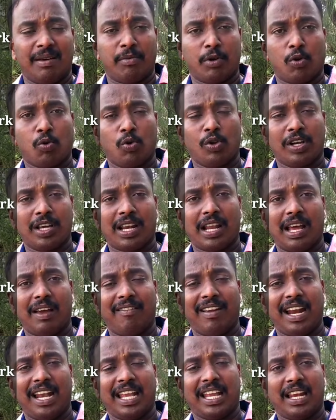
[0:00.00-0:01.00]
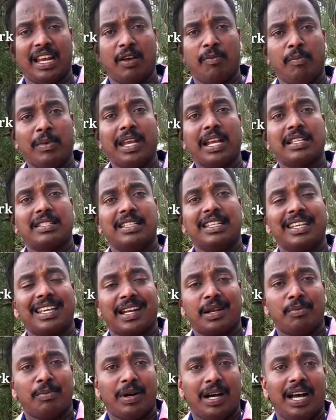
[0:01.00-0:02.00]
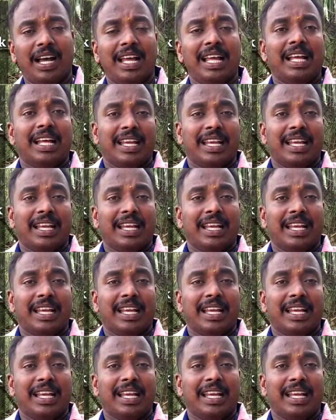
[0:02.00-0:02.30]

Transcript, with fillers: நமக்கு கொடுக்குற வேலைகளை மிக சீக்கிரமாக